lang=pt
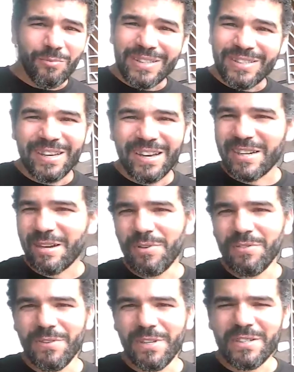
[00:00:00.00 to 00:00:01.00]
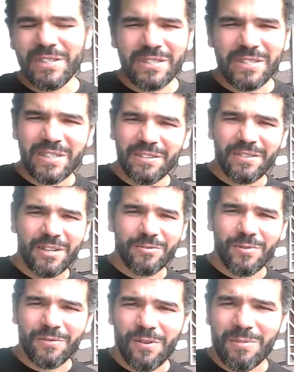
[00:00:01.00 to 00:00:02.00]
tem uma didática perfeita, ensina,
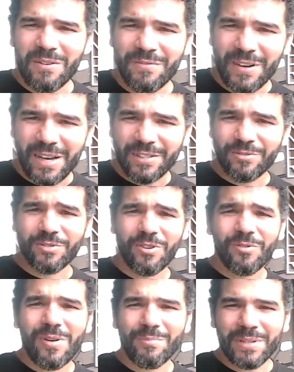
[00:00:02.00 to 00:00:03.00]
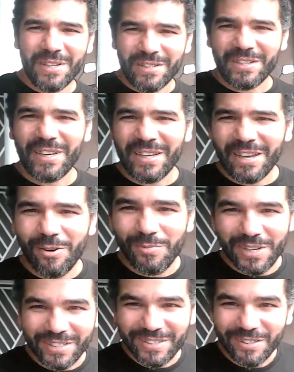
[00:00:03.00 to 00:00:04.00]
velho, de uma forma fácil, só não aprende quem
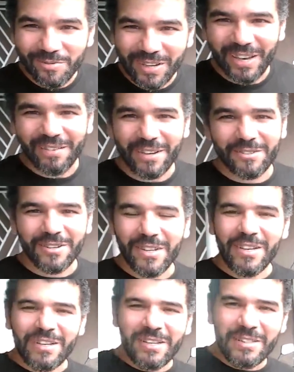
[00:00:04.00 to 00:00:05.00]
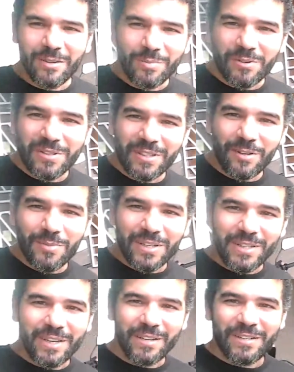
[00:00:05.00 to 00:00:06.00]
realmente não quer, velho. Então, para você ter
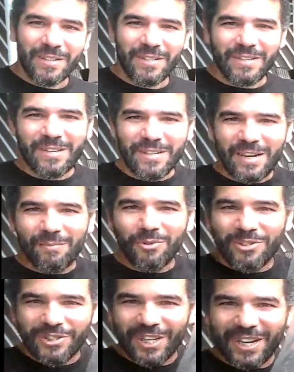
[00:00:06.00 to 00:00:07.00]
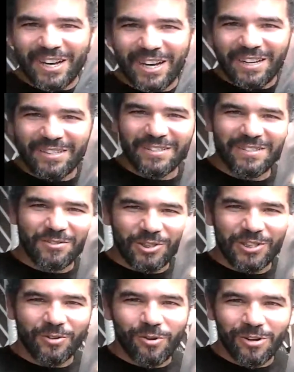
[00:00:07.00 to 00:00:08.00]
uma ideia, acabou de chegar,
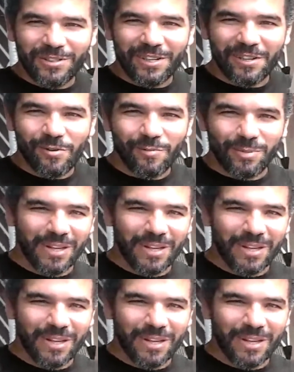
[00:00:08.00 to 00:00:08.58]
chicote aqui